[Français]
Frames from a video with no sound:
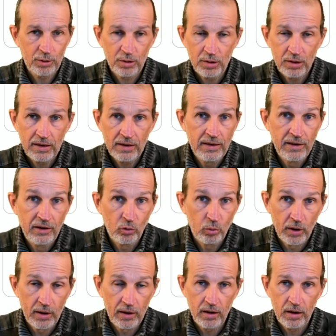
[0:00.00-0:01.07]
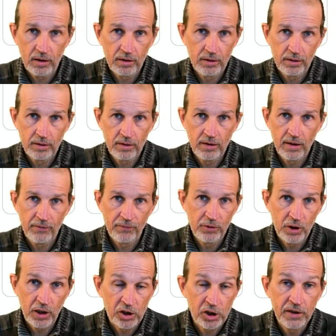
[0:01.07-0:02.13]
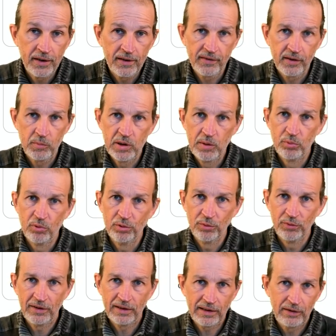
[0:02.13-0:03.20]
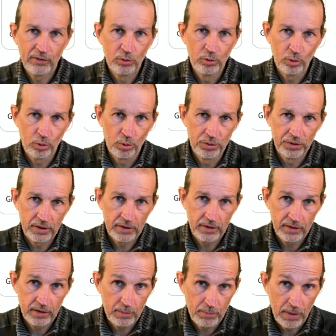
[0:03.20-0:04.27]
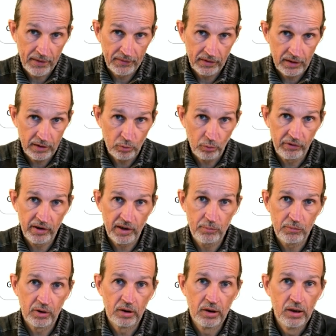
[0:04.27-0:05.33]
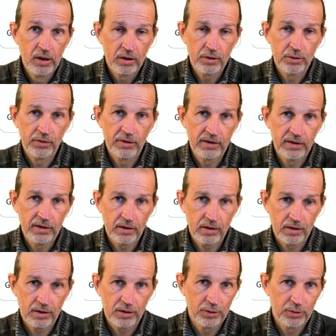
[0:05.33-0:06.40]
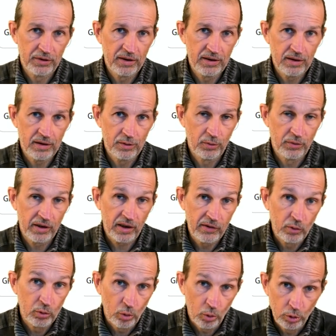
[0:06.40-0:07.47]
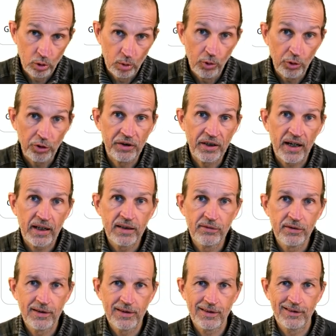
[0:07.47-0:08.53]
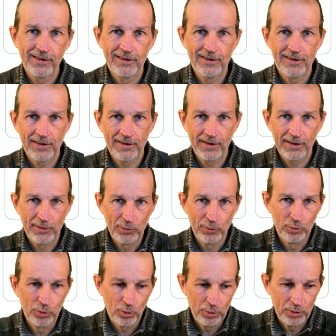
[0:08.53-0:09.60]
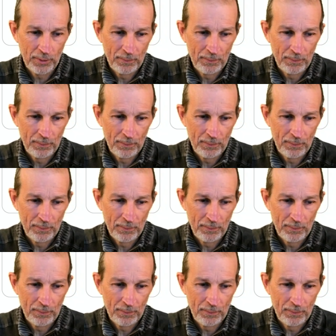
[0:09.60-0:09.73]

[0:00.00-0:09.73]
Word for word: l'histoire, la, genèse un petit peu de ces réseaux de neurones et, les bases et les concepts de ces, réseaux de neurones, comment on en est arrivé à ces réseaux de neurones.